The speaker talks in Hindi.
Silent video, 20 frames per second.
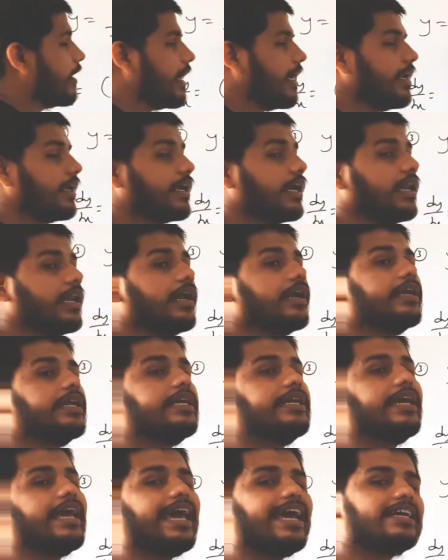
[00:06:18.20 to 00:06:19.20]
क्या निकालना है
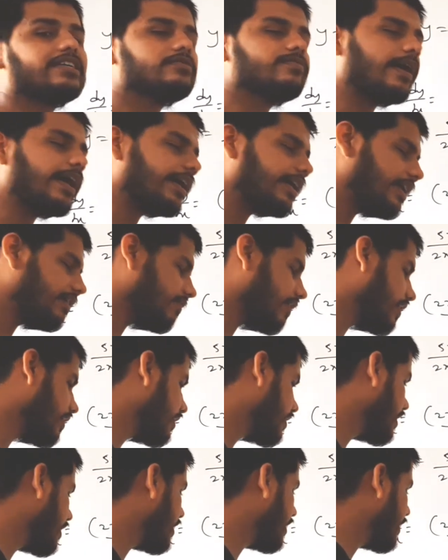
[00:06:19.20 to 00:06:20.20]
डी एक्स बाई डी वाई
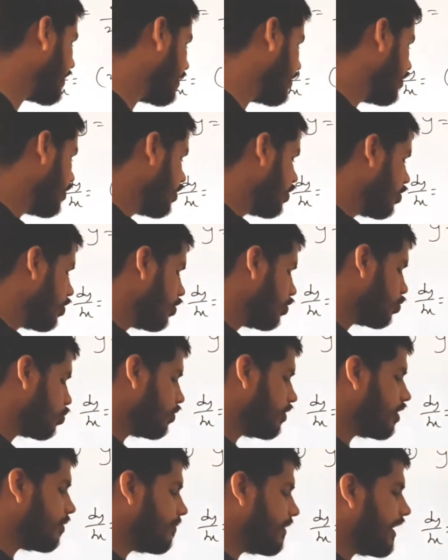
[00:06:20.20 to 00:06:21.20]
निकालना है तो
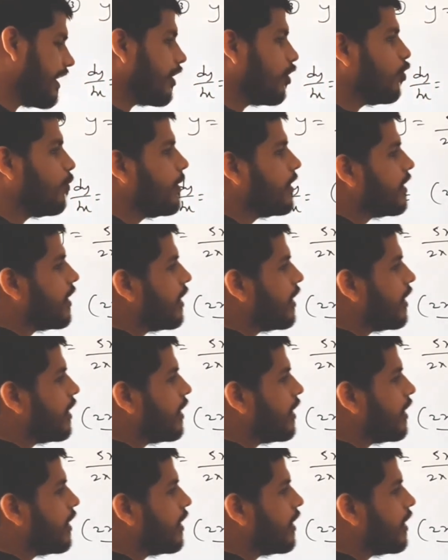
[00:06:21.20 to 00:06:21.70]
इधर ब्रैकेट ओपन